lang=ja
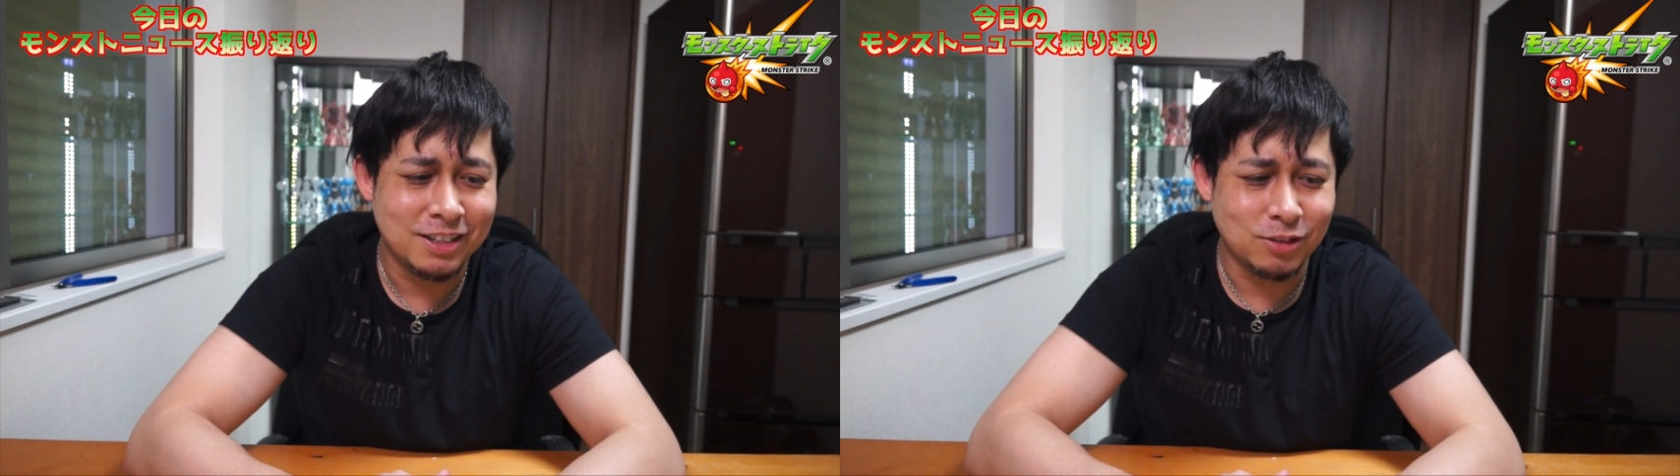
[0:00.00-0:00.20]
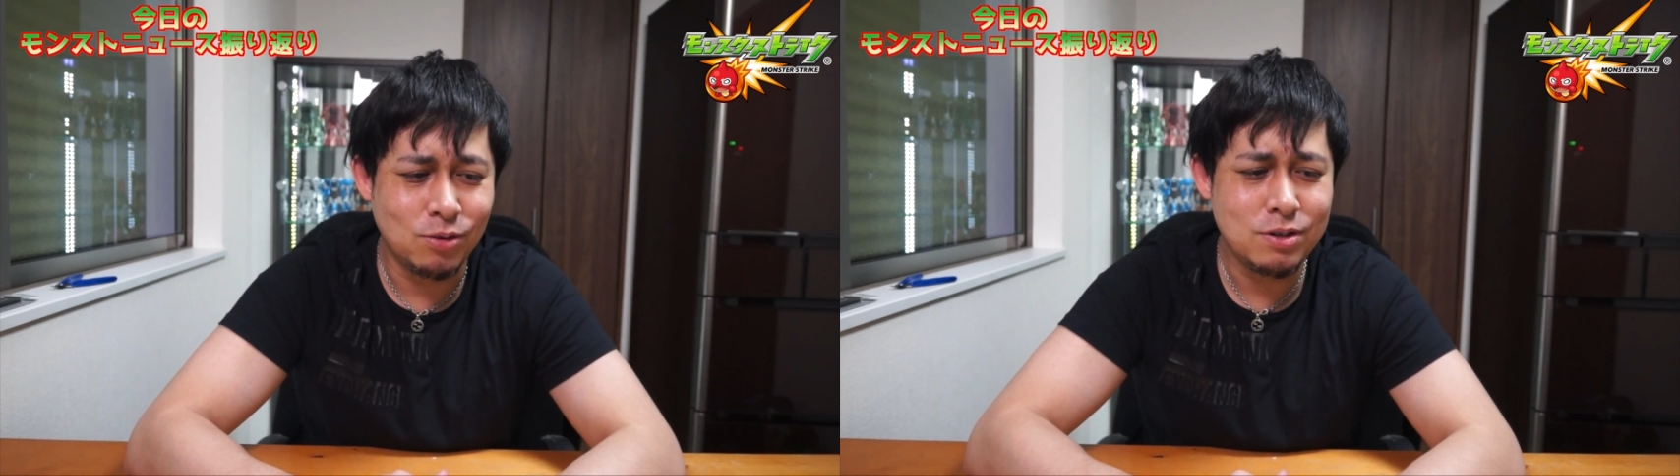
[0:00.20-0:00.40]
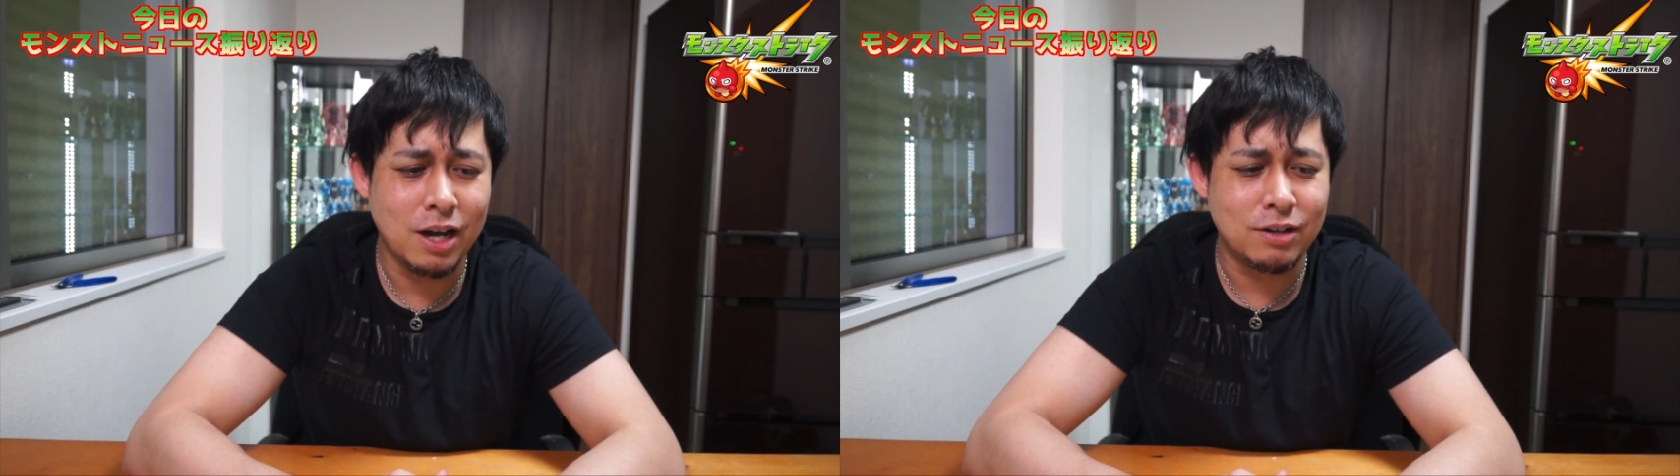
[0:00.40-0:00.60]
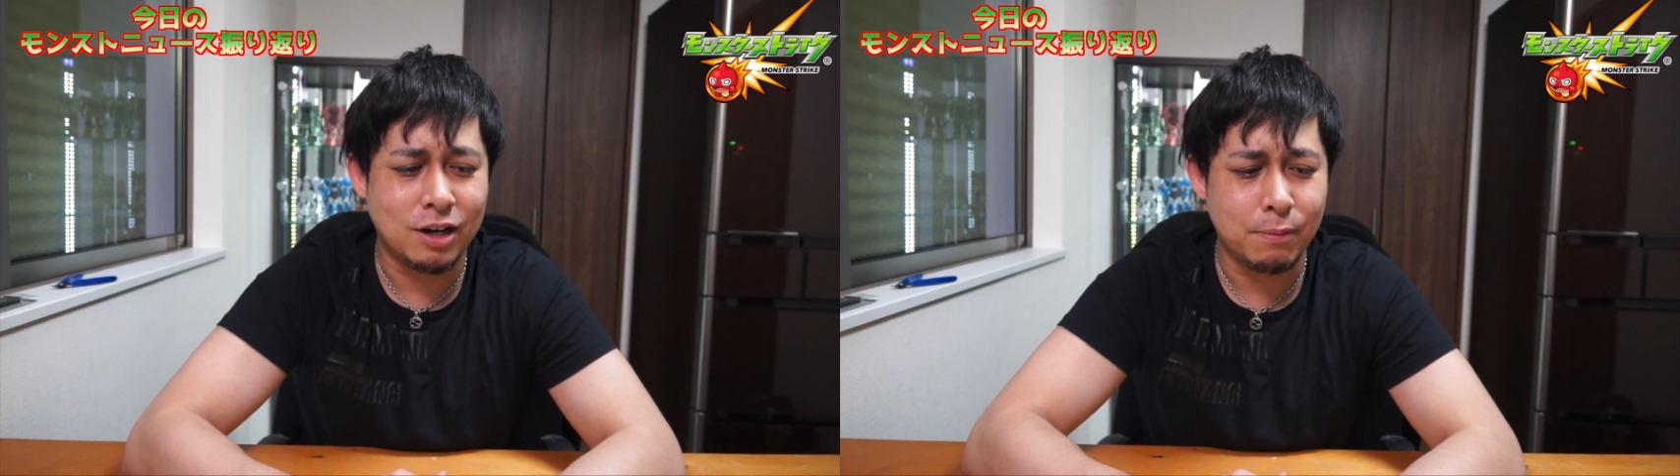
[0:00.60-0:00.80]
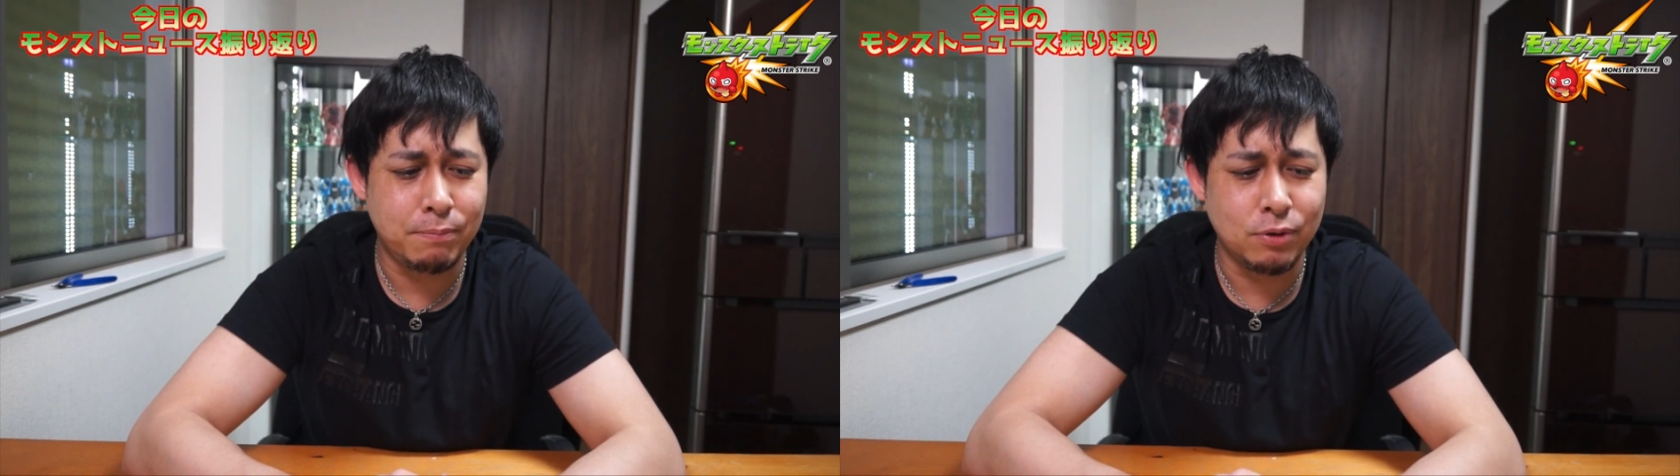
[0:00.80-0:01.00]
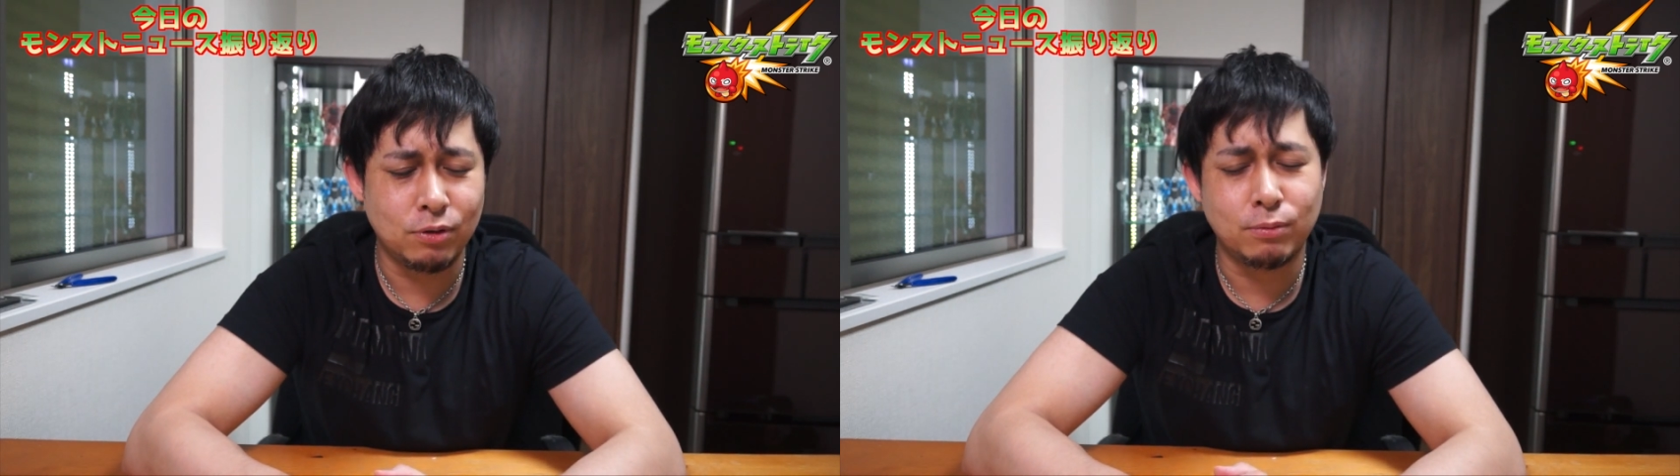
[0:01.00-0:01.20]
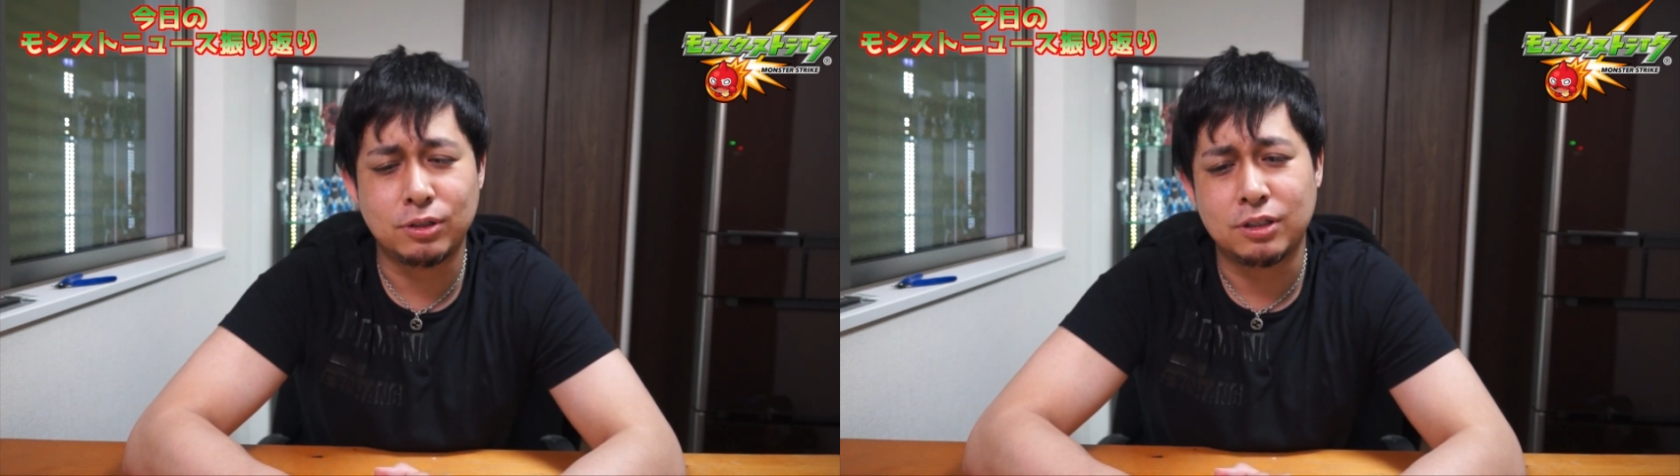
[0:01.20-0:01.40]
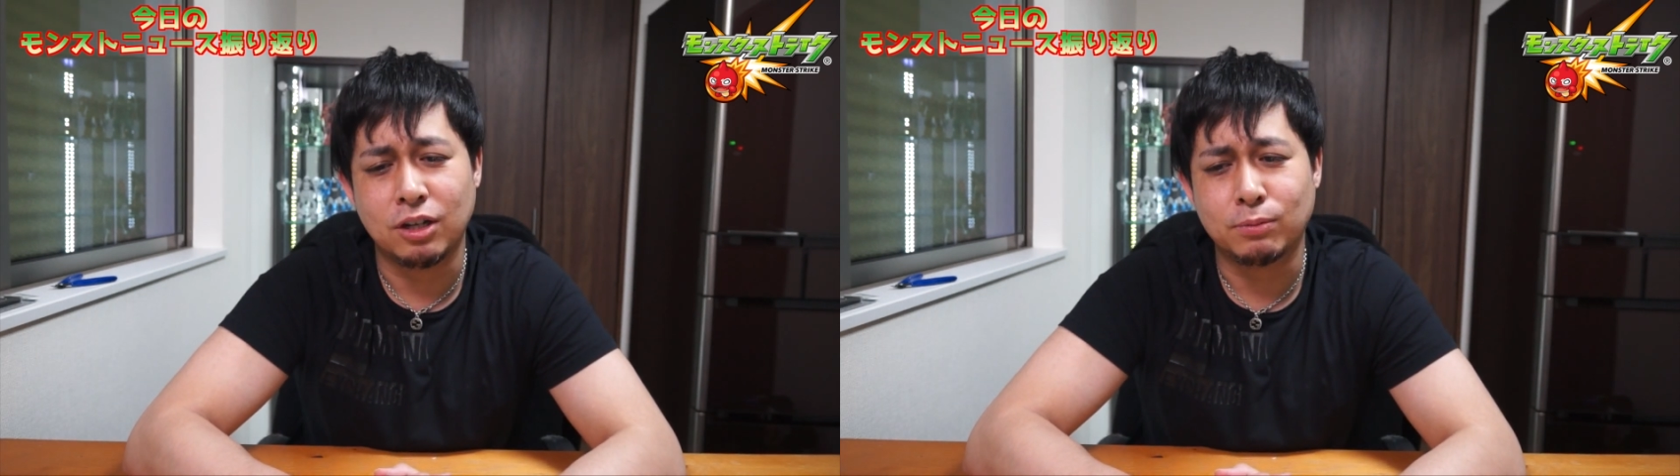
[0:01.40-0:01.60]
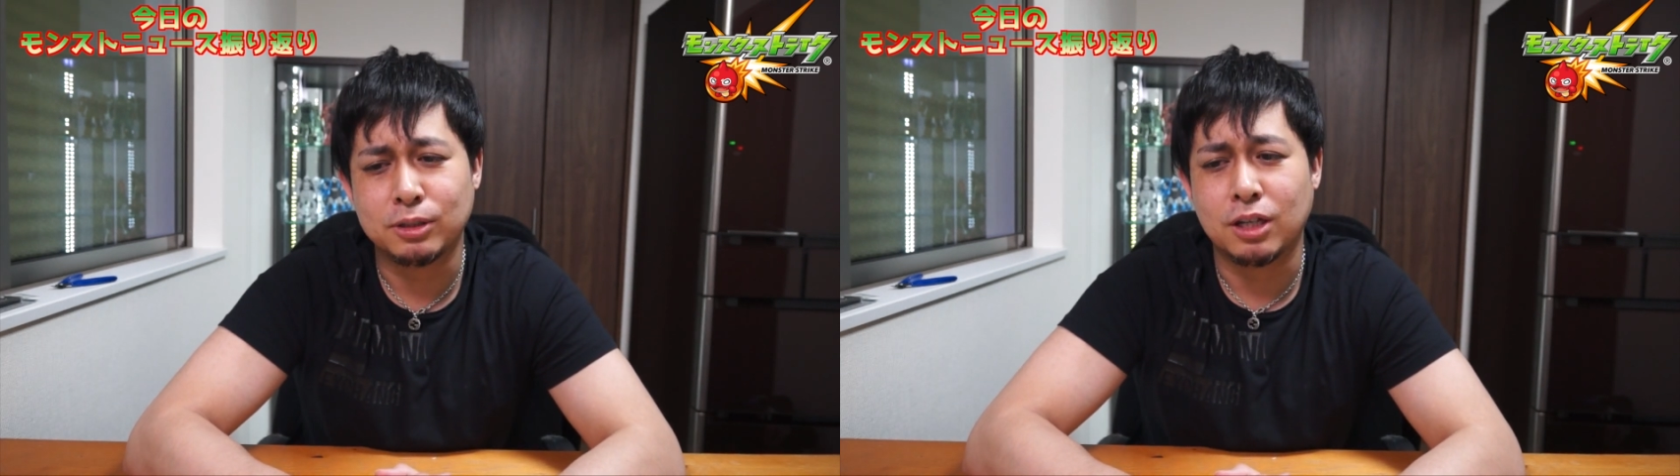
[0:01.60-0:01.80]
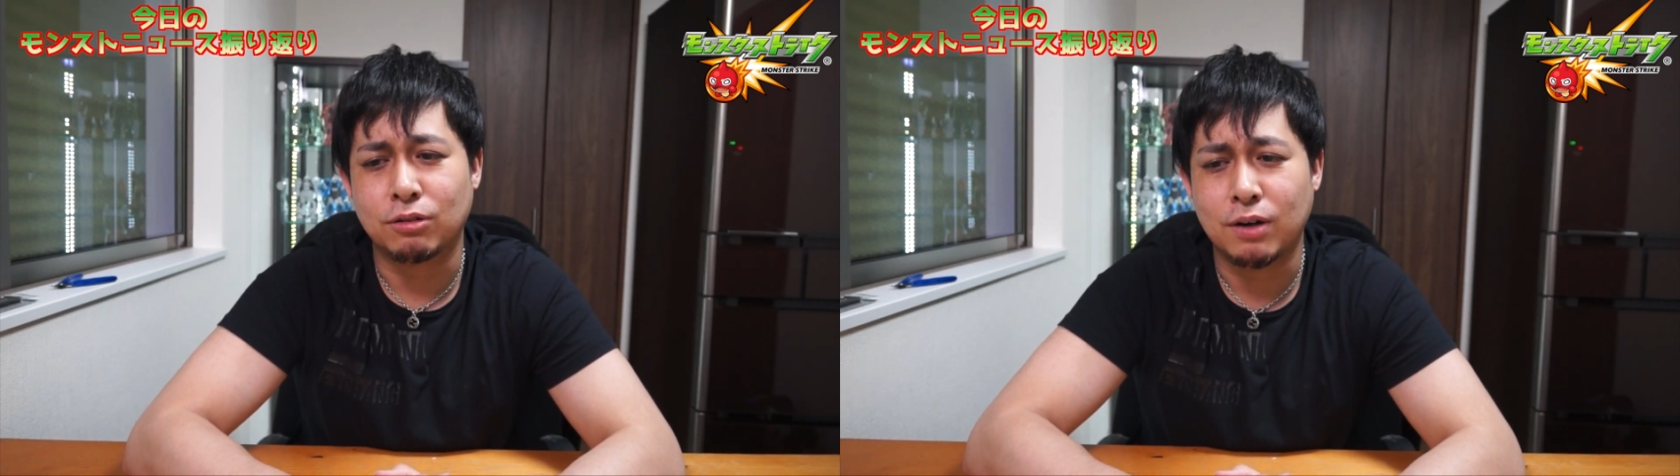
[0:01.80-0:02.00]
で、今回の発表をもって
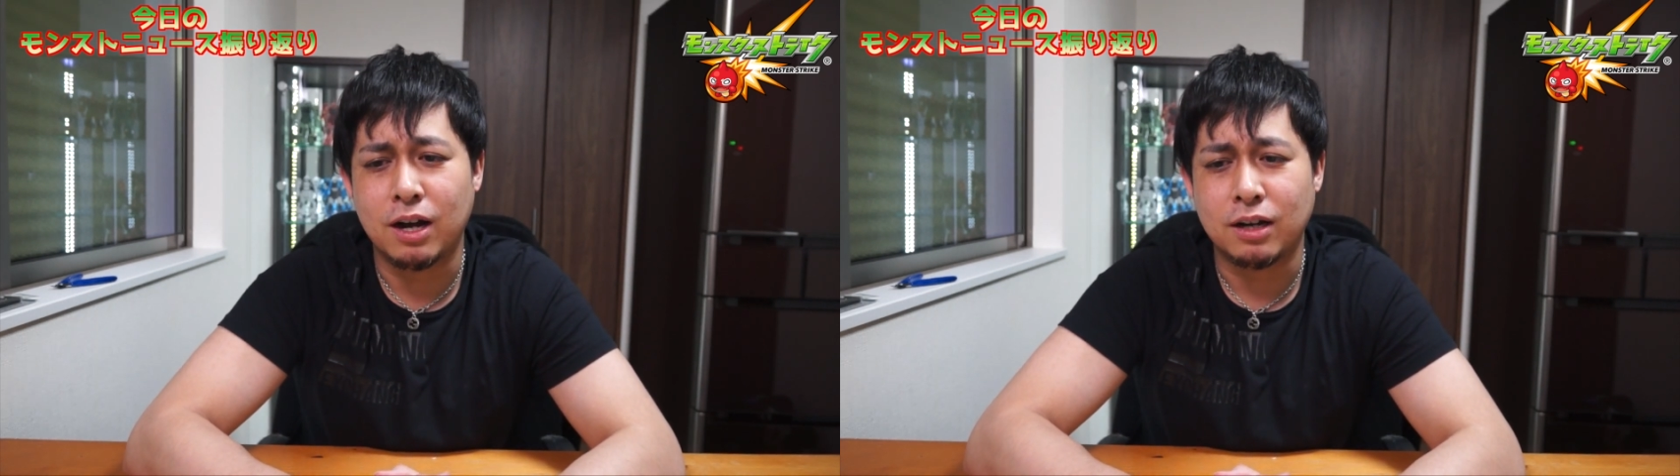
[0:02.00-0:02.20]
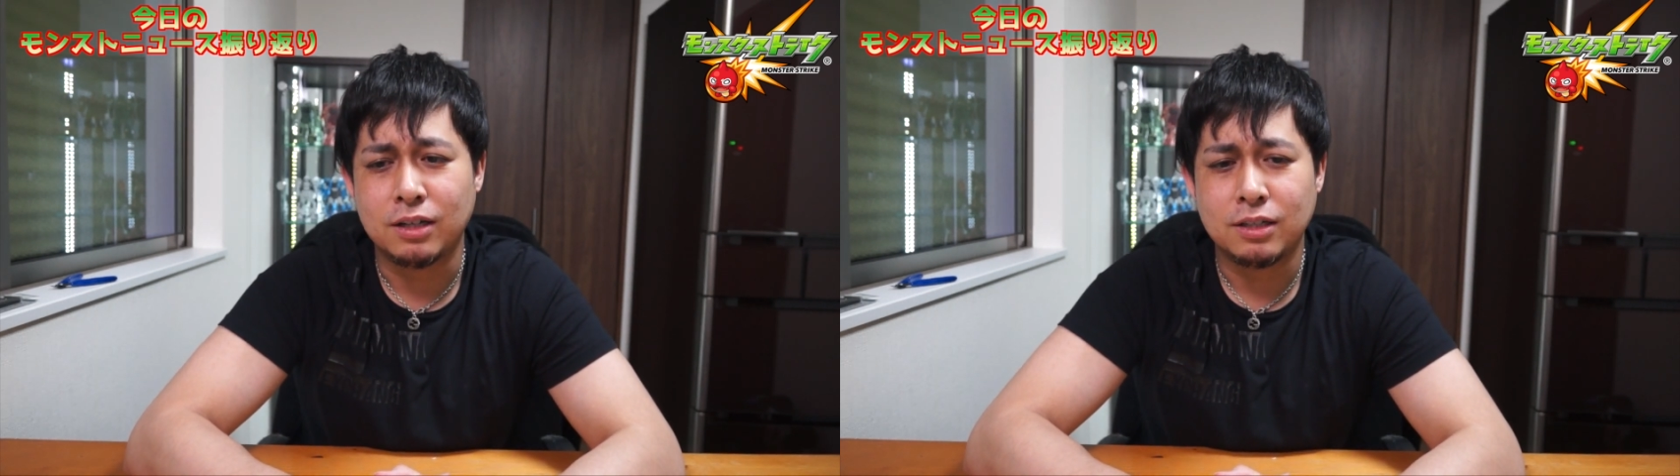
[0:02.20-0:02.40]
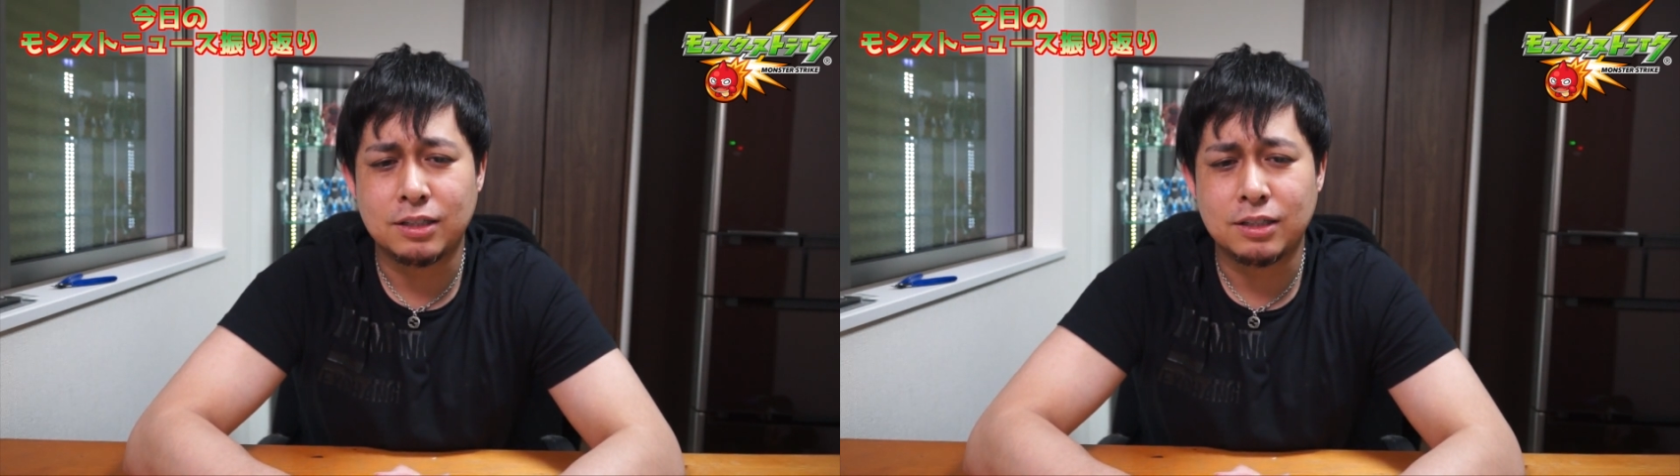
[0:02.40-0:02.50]
思ったのは、